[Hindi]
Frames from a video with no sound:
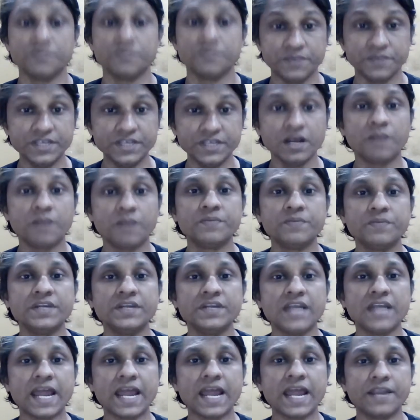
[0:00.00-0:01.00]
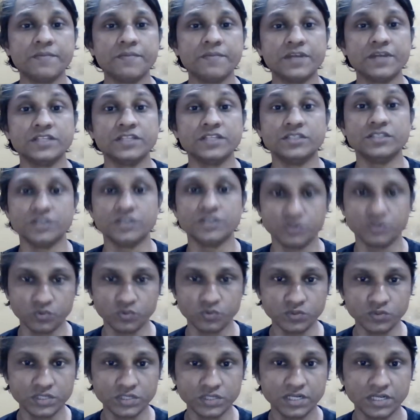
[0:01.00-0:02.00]
भी अपनी डाइट में
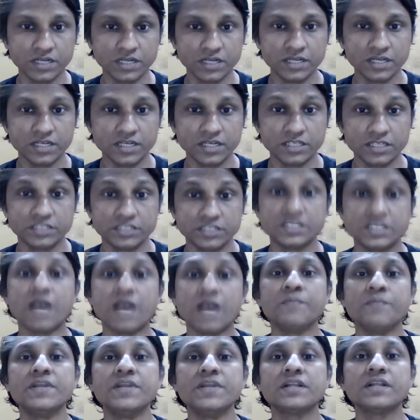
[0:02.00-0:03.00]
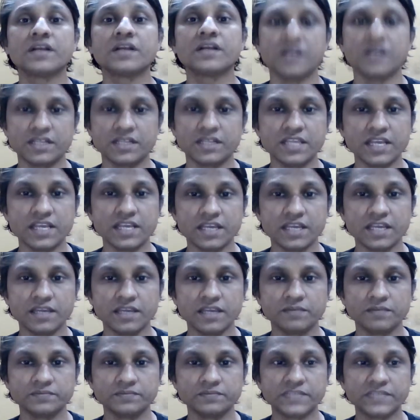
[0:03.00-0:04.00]
ज़रूर शामिल कर देंगे
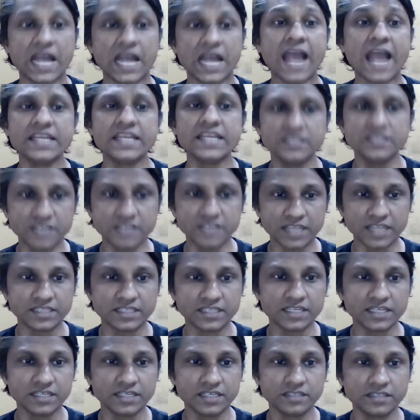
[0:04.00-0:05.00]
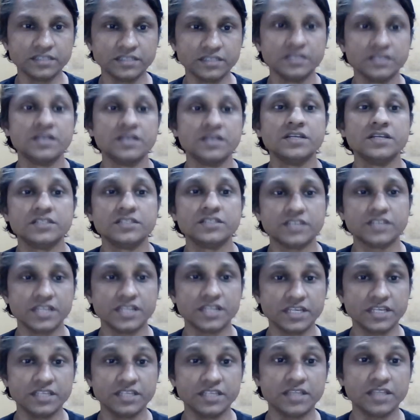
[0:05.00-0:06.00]
आइए जानते हैं
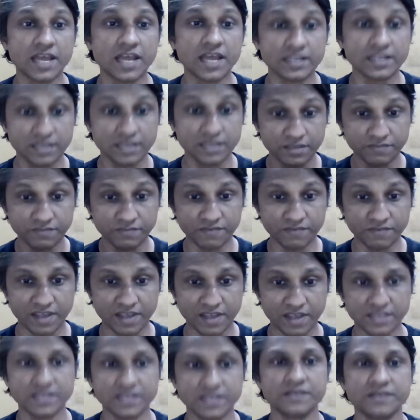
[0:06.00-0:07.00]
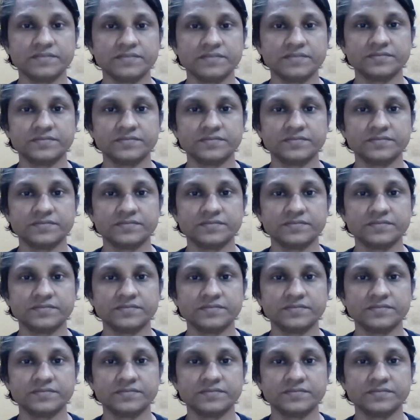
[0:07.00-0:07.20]
चने की दाल के फायदे